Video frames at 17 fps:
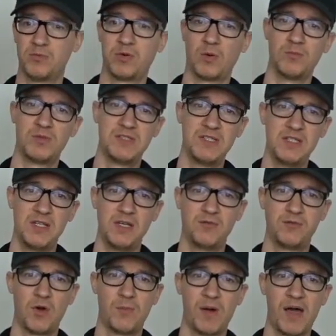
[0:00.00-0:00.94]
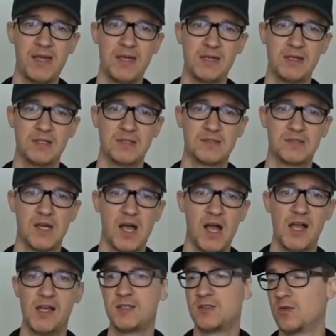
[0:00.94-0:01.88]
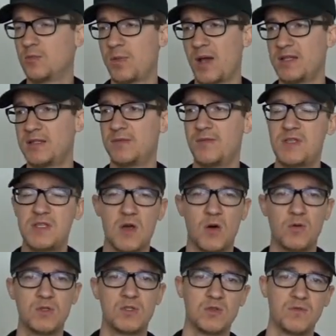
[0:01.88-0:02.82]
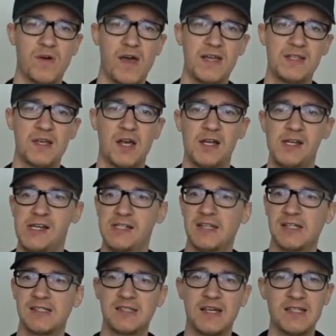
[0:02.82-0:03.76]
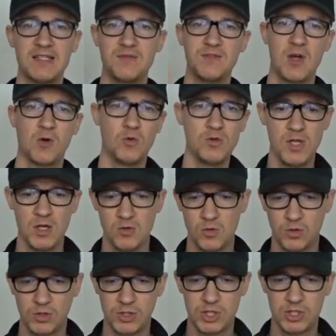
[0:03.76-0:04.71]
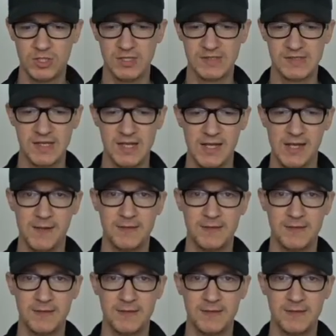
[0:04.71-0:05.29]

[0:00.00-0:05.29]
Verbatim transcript: vom Seeding vorbei ist, also bei Twitter und so weiter, das Ganze wieder runtergerutscht ist,